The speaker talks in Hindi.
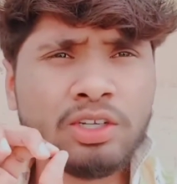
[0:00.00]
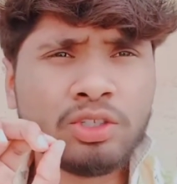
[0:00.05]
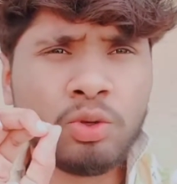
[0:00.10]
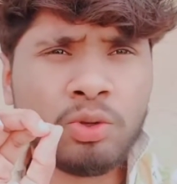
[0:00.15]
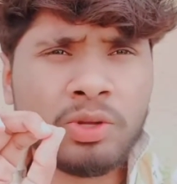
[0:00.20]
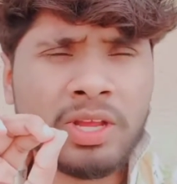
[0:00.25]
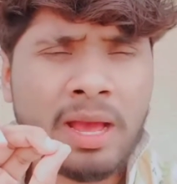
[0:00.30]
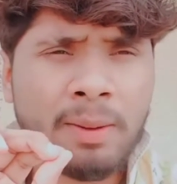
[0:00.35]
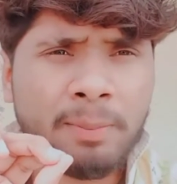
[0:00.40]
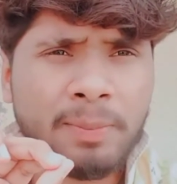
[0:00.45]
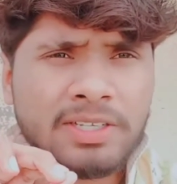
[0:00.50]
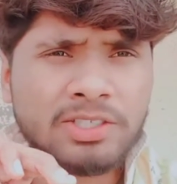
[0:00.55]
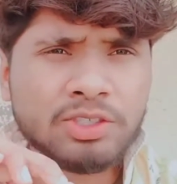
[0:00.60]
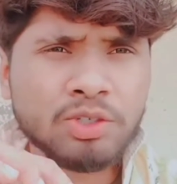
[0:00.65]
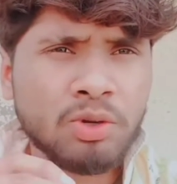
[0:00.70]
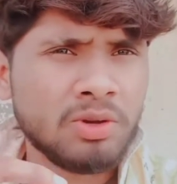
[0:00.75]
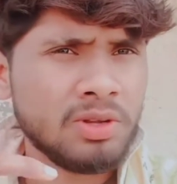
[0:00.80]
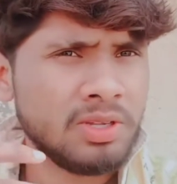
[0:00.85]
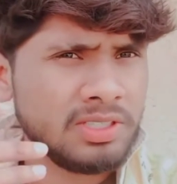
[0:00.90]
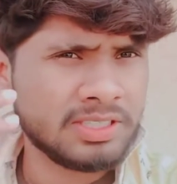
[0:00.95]
तो यहाँ पे
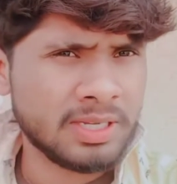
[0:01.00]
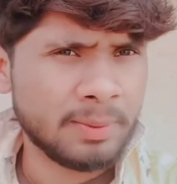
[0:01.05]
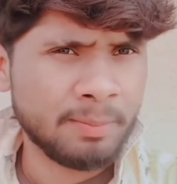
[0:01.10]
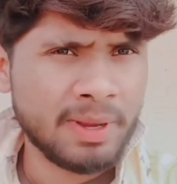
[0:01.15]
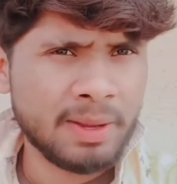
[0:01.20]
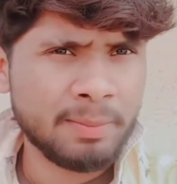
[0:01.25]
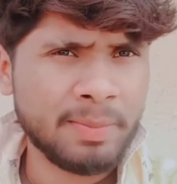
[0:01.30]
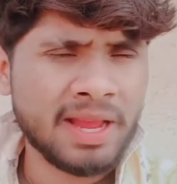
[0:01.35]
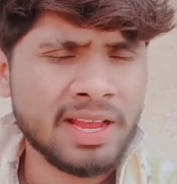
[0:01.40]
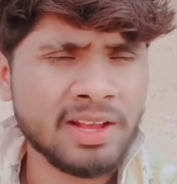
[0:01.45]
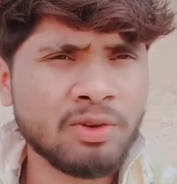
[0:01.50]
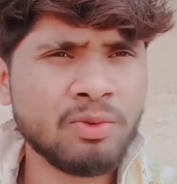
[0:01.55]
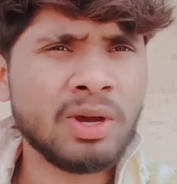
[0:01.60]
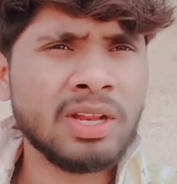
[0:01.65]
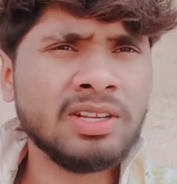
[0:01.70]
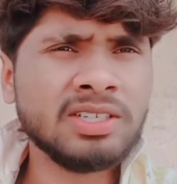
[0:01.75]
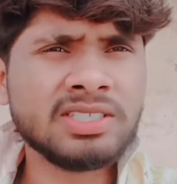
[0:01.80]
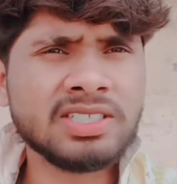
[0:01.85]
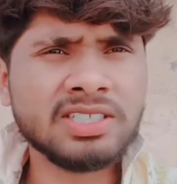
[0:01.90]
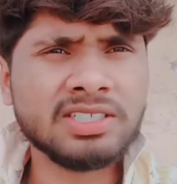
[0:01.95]
जो जब मैं बैंक
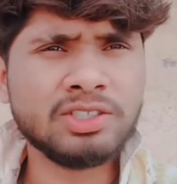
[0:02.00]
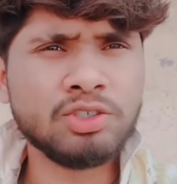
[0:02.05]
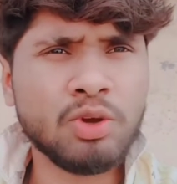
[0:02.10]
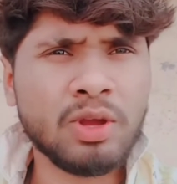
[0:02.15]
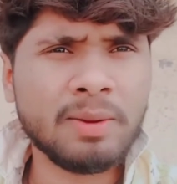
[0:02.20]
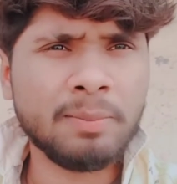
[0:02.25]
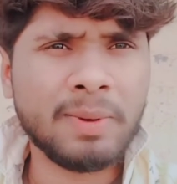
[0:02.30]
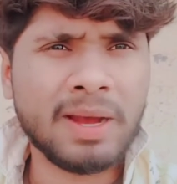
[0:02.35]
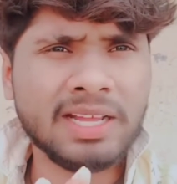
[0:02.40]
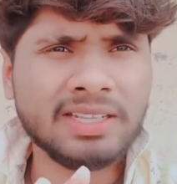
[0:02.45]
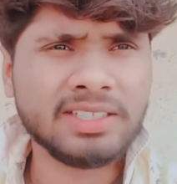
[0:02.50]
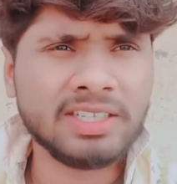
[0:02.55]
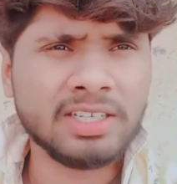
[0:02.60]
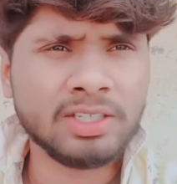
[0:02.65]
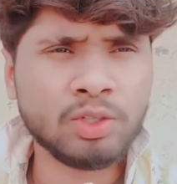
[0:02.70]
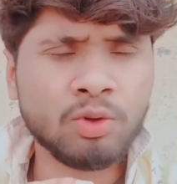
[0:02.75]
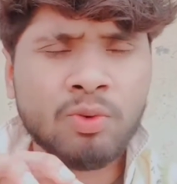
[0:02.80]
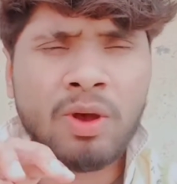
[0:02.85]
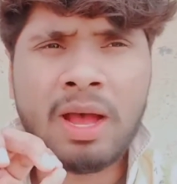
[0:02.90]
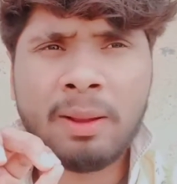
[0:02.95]
वाले से जो है बात की
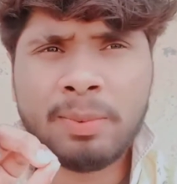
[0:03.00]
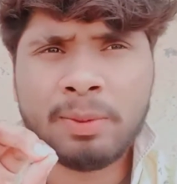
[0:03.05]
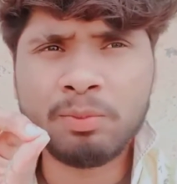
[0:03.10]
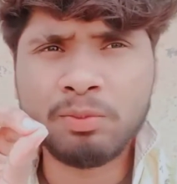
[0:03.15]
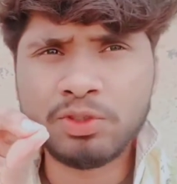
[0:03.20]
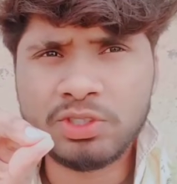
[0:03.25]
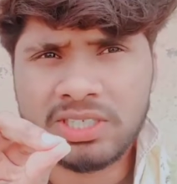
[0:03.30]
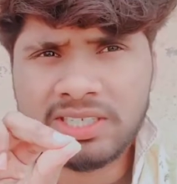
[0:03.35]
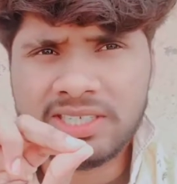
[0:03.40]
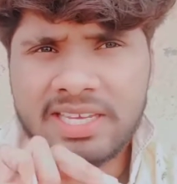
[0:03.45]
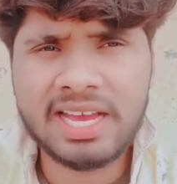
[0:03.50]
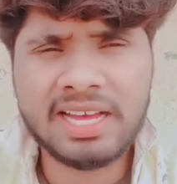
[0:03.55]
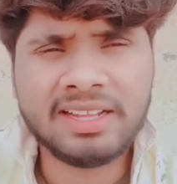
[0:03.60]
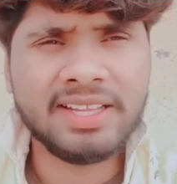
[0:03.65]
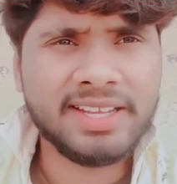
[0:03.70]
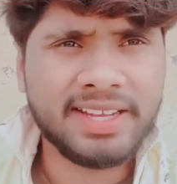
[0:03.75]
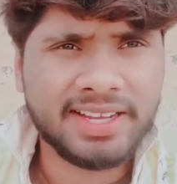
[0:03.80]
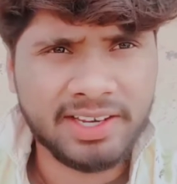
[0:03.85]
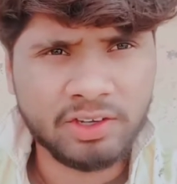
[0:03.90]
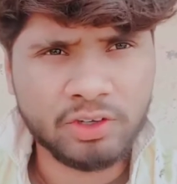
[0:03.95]
तो वहाँ पे मुझे क्या
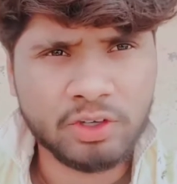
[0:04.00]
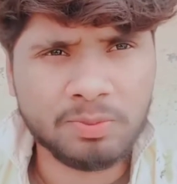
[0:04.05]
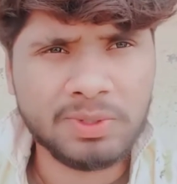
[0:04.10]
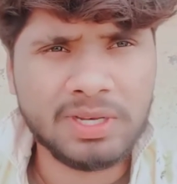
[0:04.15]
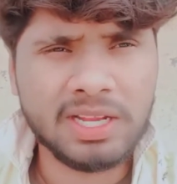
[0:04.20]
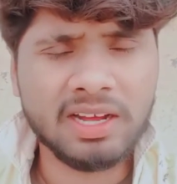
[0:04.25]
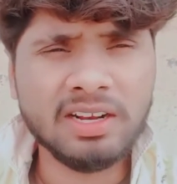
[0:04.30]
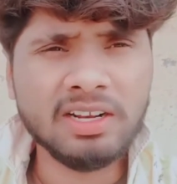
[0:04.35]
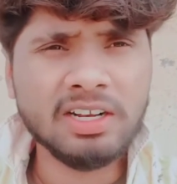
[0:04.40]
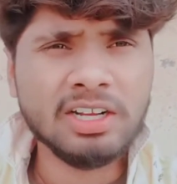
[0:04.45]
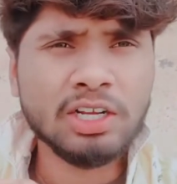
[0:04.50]
देखने को मिला